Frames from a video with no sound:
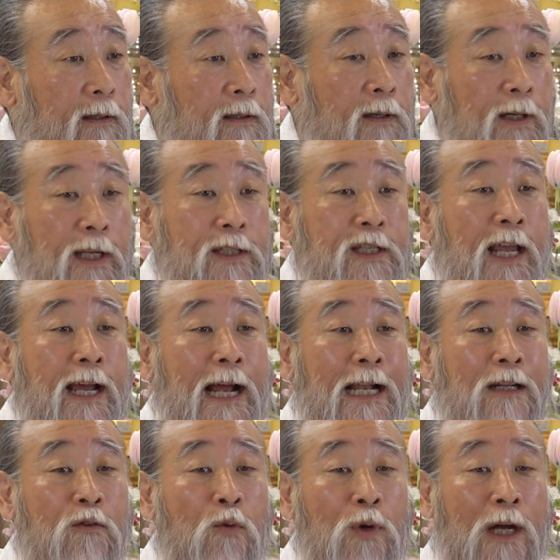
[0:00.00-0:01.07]
그게
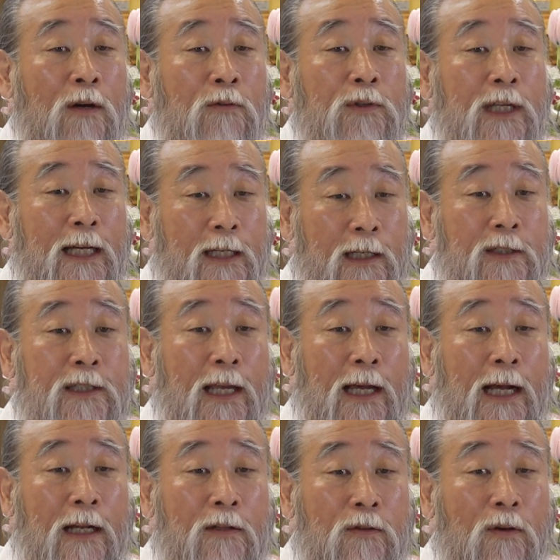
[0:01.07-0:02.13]
생활도라고 이야기해
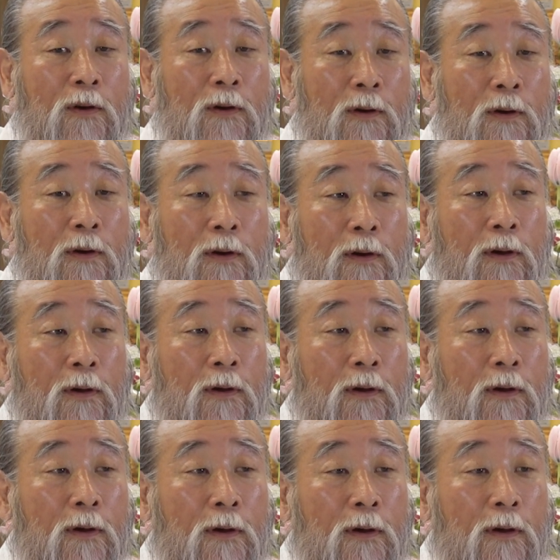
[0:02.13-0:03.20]
생활도.
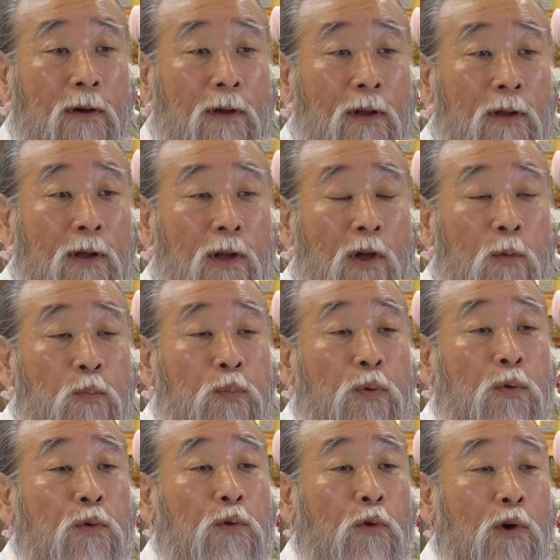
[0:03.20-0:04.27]
어?
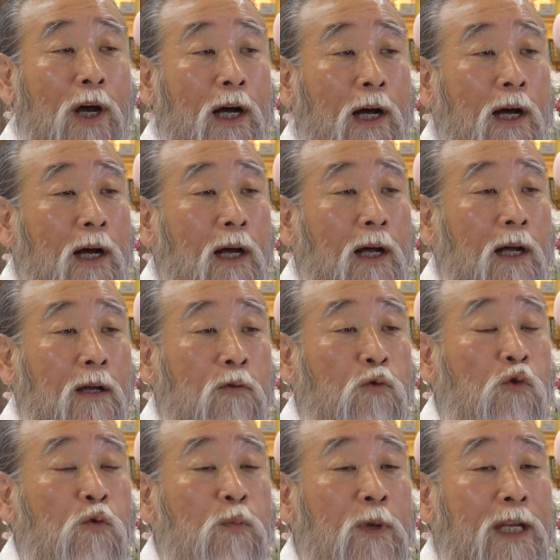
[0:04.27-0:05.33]
불교가
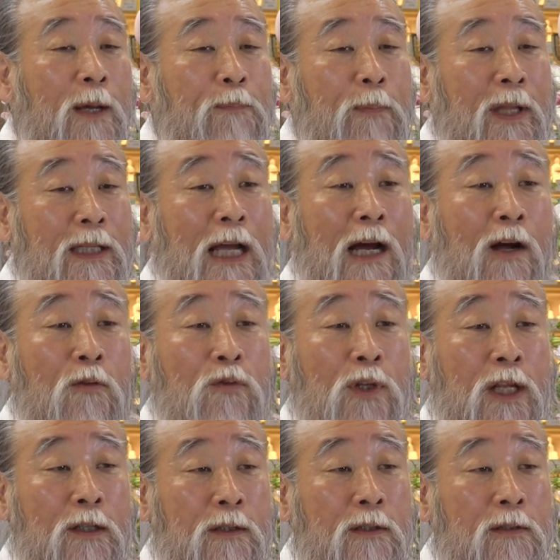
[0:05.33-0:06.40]
국민 앞에 다가올
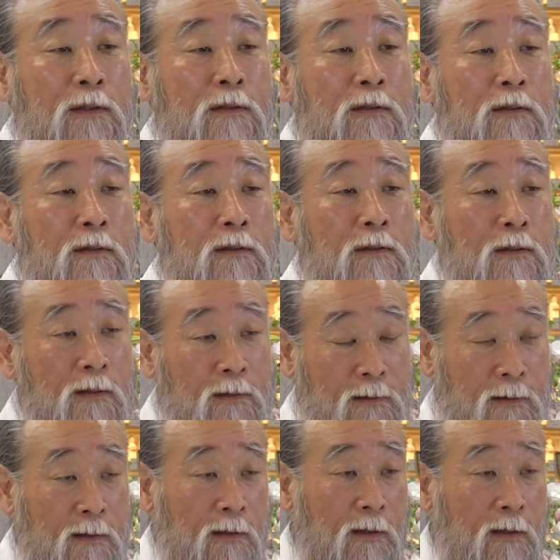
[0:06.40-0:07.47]
때는
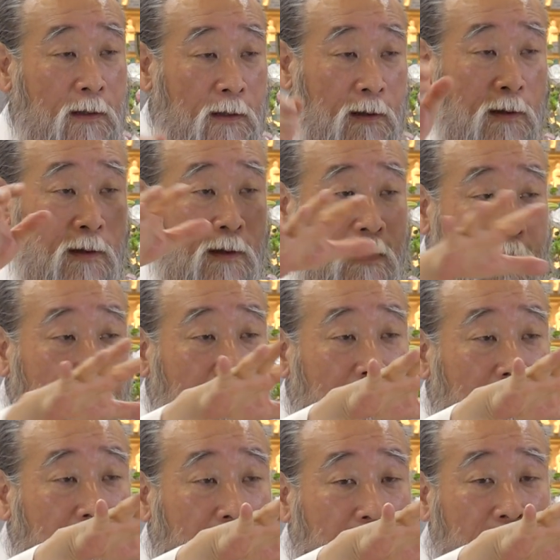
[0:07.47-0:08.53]

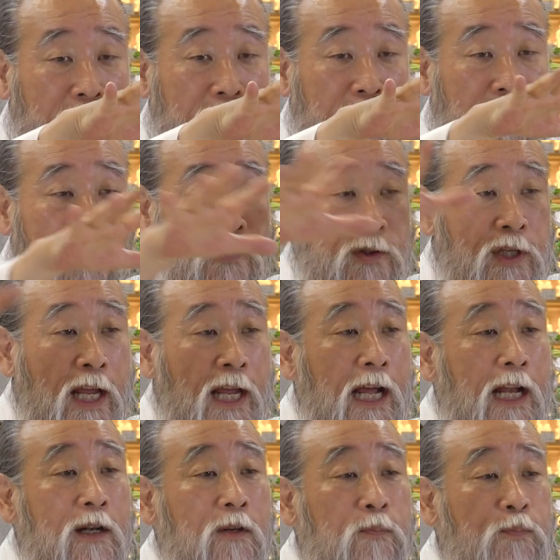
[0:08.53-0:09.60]
이
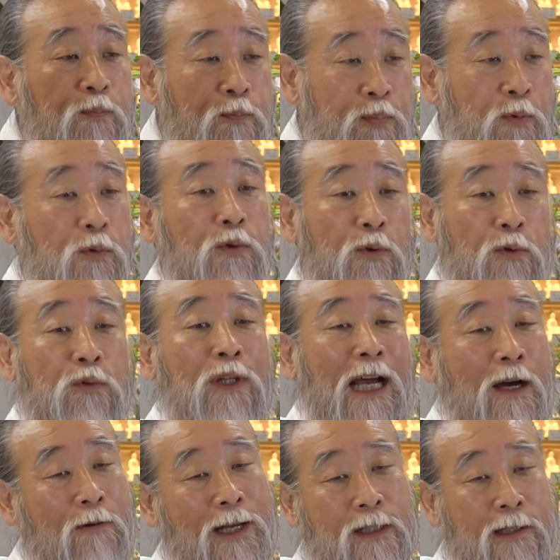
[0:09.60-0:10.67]
생활 불교로
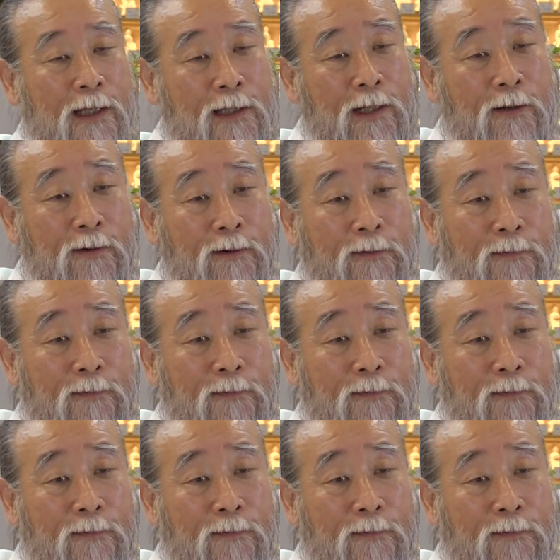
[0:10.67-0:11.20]
다가왔어야 돼요.